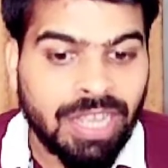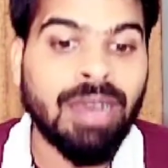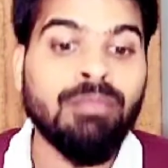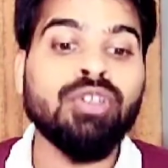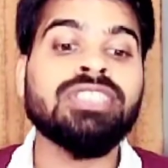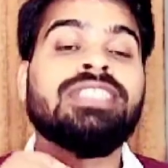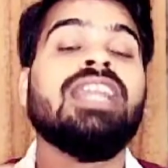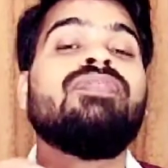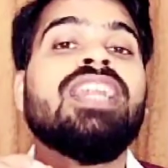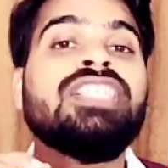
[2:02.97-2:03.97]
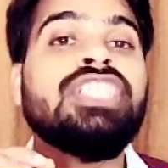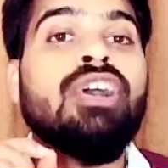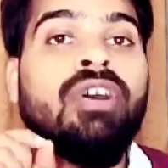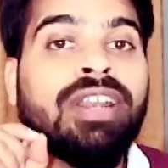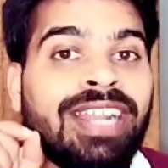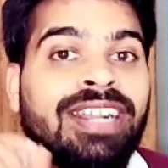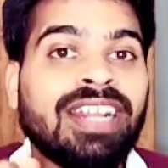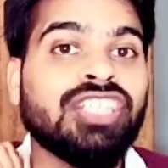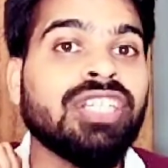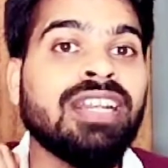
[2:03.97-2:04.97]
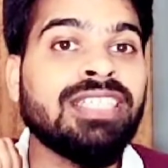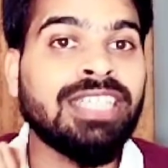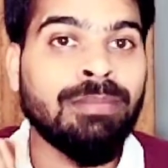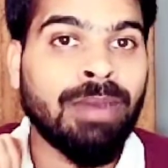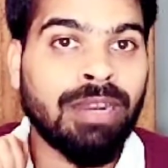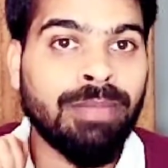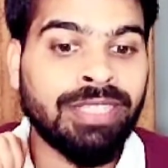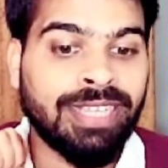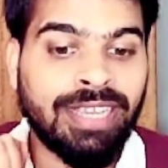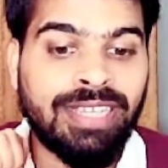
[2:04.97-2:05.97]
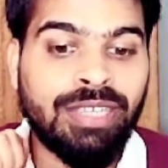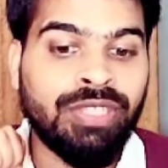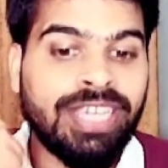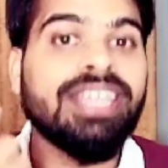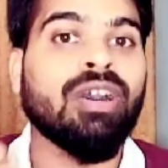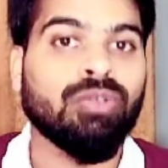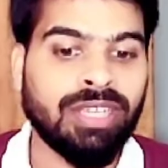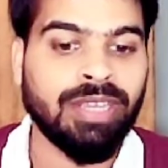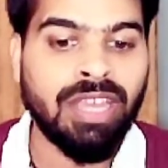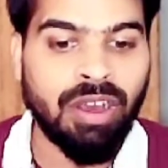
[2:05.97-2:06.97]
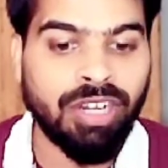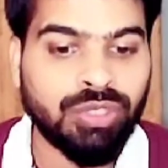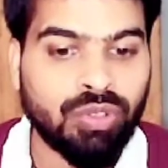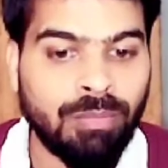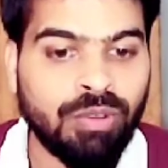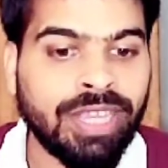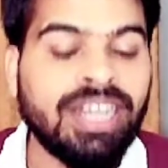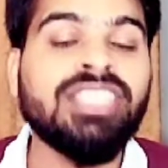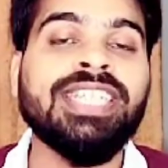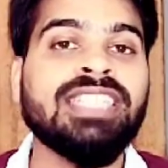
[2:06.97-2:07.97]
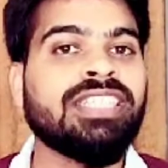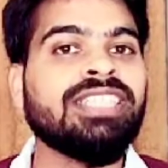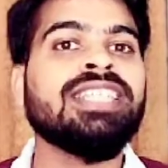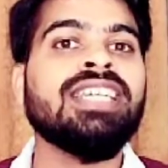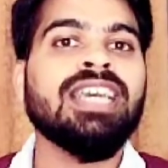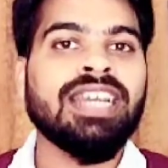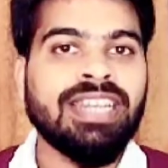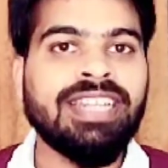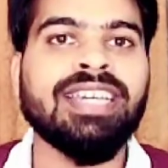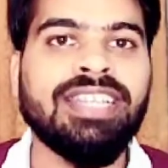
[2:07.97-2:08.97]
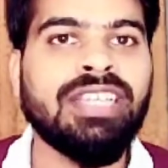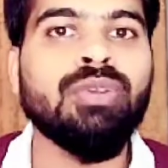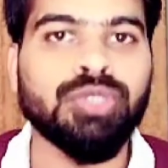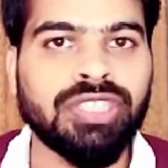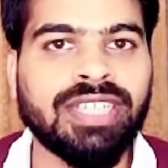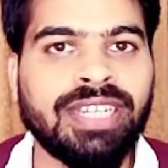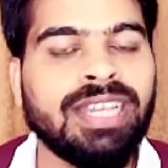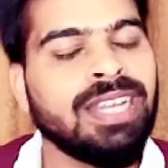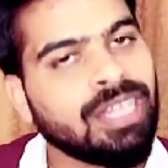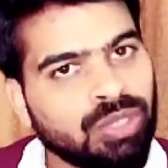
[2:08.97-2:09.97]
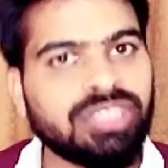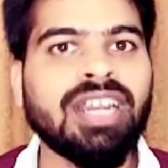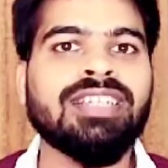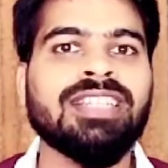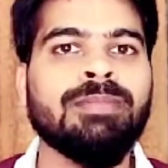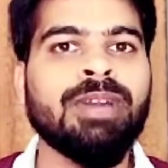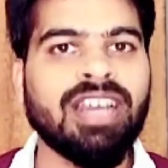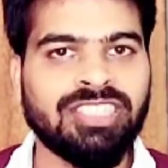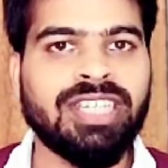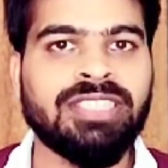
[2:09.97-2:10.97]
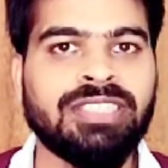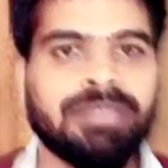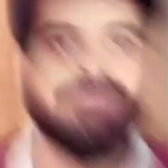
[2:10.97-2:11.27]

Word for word: हम लोग सेल्फ एनर्जी और इंट्रैक्शन एनर्जी के बारे में देखेंगे कि ये क्या होता है और इसको हम लोग एनर्जी डेंसिटी से रिलेट करने की कोशिश करेंगे तो स्टार्ट करते हैं हमारा आज का लेक्चर